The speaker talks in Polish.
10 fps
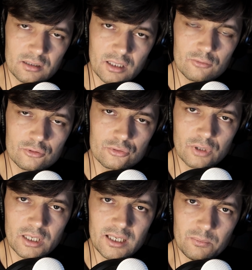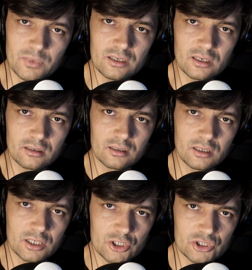tę, której imienia
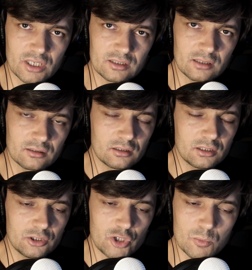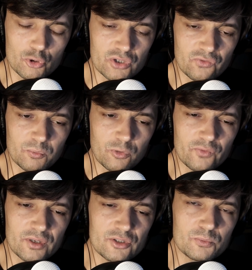szatan nie może
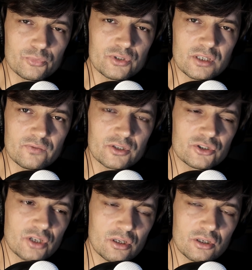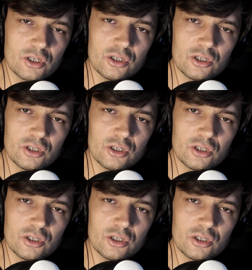wypowiedzieć, ponieważ się,